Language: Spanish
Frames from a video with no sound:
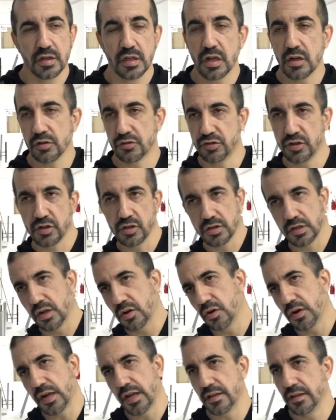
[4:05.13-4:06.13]
ni en los chicos ni
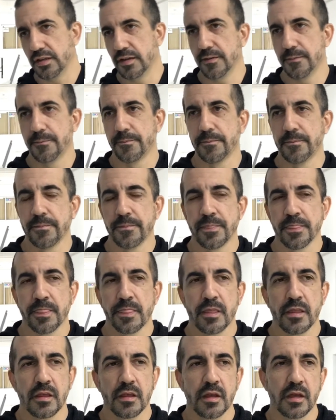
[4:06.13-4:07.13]
en los grandes.
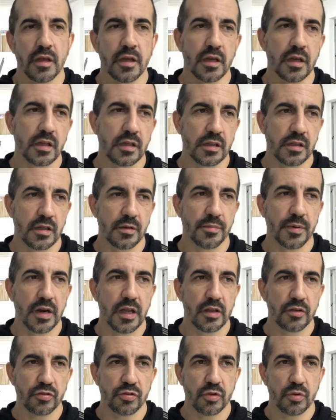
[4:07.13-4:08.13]
Este,
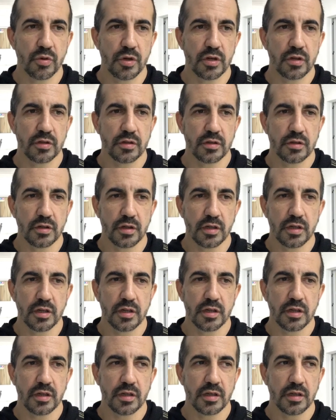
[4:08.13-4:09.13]
para eso, bueno,
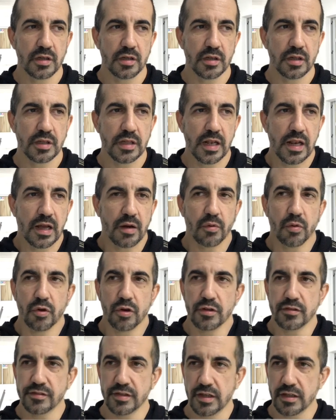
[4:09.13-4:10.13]
eh, están las
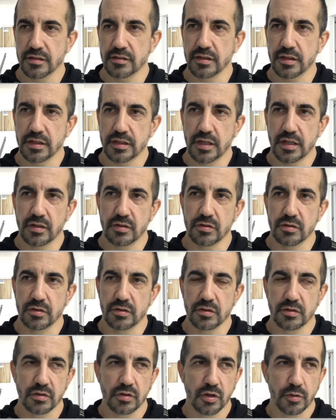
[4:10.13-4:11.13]
bolsas, están
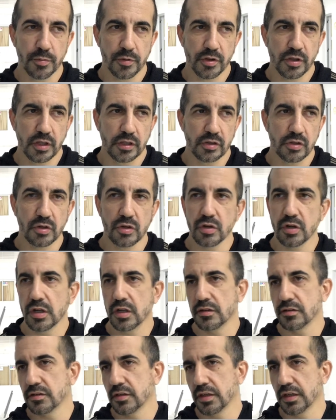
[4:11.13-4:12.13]
los
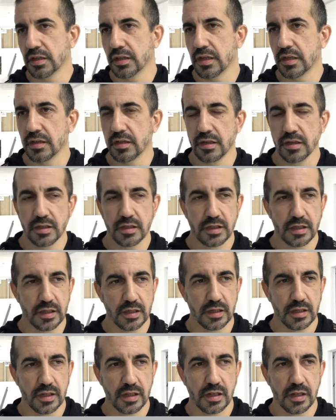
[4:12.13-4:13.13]
protectores, están
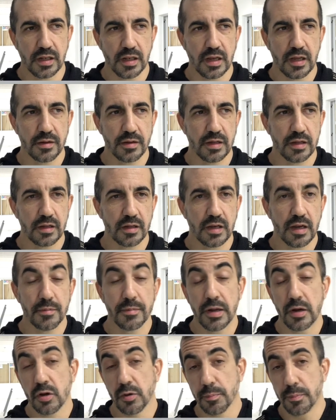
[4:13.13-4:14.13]
este,
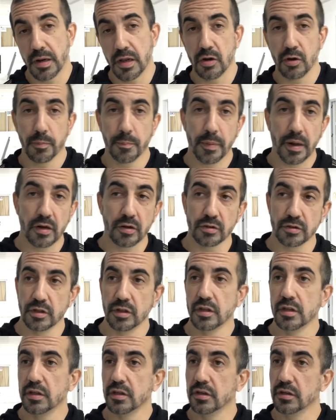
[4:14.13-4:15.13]
las manoplas, los pavos,
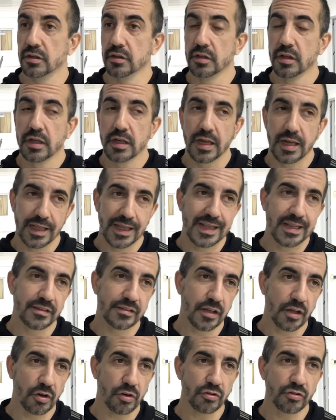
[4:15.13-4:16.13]
¿no? Que en el
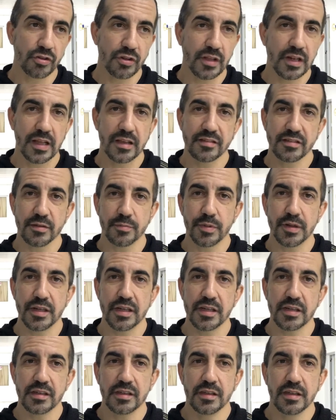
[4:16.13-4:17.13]
desarrollo de la
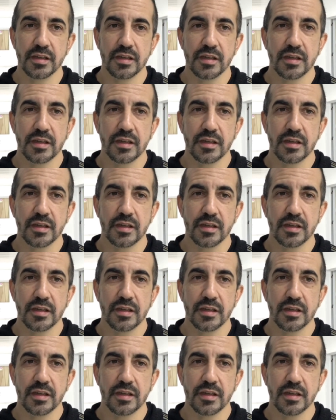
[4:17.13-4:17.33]
disciplina